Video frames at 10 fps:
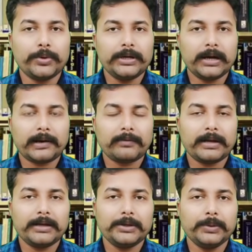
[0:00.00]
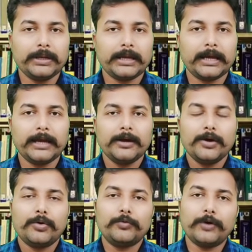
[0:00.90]
कोई कार्रवाई नहीं हुई है
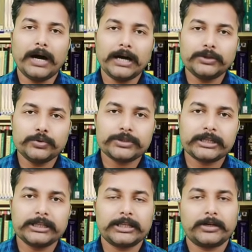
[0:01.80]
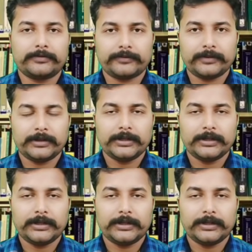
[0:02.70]
वहां दूसरी तरफ